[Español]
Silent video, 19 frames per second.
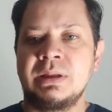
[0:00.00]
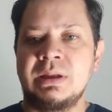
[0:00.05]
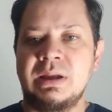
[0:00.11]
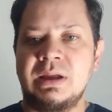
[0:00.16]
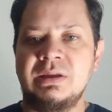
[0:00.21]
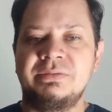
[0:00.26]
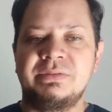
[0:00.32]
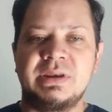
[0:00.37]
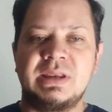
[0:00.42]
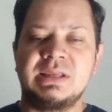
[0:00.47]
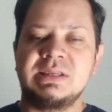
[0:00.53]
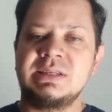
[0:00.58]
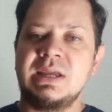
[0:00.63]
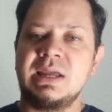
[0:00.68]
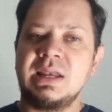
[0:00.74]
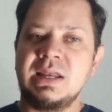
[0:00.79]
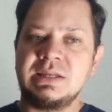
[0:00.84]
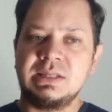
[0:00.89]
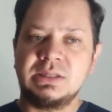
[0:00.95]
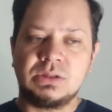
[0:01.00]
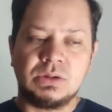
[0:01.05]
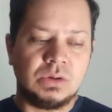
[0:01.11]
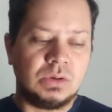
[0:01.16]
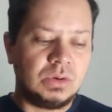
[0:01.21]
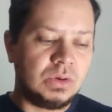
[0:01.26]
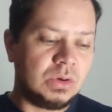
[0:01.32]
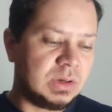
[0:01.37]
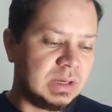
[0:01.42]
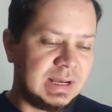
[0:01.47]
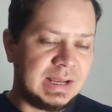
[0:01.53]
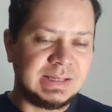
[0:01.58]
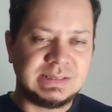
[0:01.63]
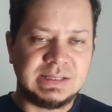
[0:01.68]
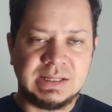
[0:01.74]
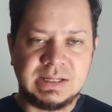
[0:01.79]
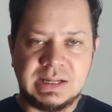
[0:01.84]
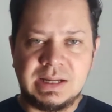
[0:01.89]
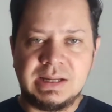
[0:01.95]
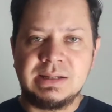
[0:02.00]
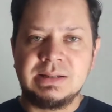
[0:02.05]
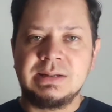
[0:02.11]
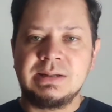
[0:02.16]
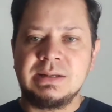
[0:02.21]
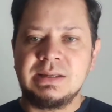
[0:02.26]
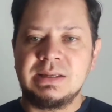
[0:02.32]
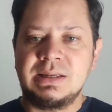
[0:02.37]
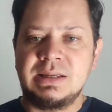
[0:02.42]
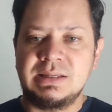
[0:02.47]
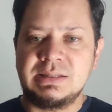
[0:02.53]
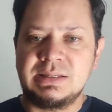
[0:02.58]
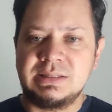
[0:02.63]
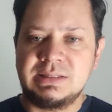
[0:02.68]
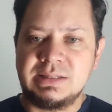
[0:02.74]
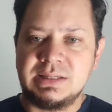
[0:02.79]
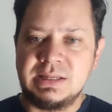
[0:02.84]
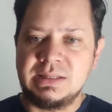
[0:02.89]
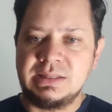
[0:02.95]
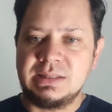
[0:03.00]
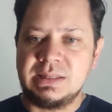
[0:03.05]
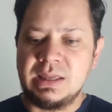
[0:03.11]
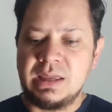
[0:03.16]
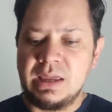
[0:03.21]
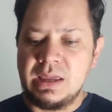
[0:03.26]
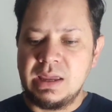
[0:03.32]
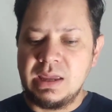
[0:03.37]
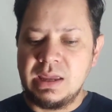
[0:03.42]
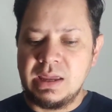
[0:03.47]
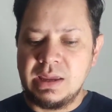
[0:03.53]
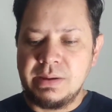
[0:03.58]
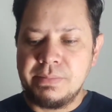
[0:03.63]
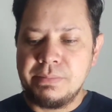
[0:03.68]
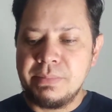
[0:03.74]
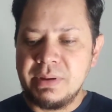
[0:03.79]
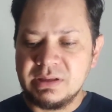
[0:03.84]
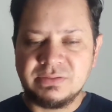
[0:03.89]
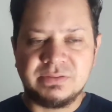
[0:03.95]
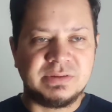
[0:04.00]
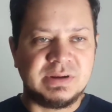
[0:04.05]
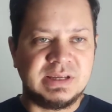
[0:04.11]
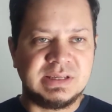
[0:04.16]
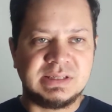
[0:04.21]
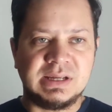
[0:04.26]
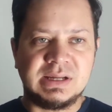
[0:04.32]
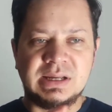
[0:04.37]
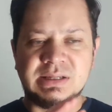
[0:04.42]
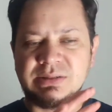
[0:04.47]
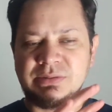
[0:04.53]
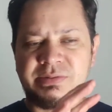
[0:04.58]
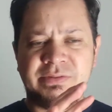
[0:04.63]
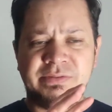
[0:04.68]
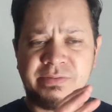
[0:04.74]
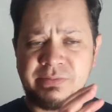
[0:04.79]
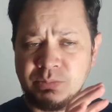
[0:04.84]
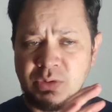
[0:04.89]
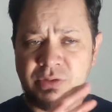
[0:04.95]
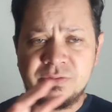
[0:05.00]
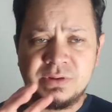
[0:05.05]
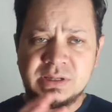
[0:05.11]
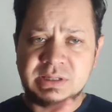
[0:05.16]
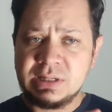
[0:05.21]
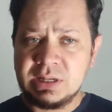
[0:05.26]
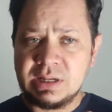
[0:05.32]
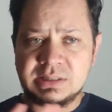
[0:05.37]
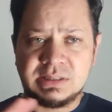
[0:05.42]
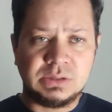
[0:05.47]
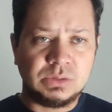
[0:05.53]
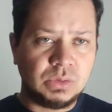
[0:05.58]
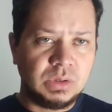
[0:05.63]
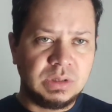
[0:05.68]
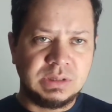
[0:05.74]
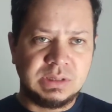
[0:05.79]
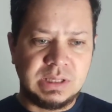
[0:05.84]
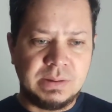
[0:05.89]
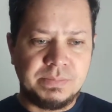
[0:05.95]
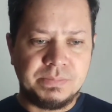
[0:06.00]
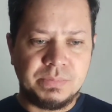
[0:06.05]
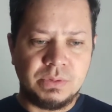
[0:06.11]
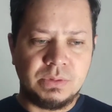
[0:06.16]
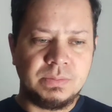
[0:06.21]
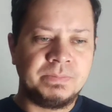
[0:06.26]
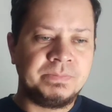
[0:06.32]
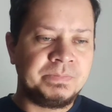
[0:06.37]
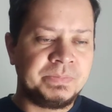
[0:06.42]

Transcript: A diferencia de la nitro clásica, que se siente más fresca, muy fresca casi todo el tiempo.